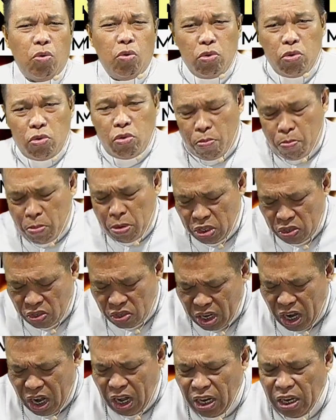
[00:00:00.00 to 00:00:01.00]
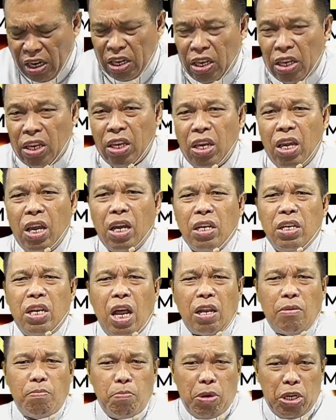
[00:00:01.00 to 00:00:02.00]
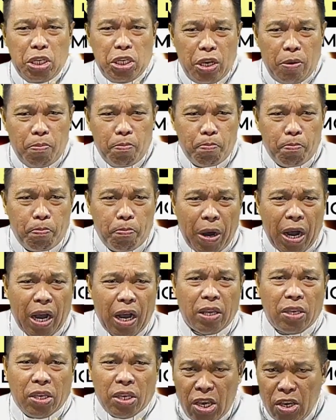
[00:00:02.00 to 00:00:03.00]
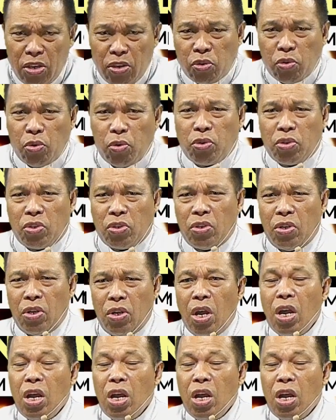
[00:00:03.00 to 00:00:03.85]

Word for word: untuk mencari dan menyembah Yesus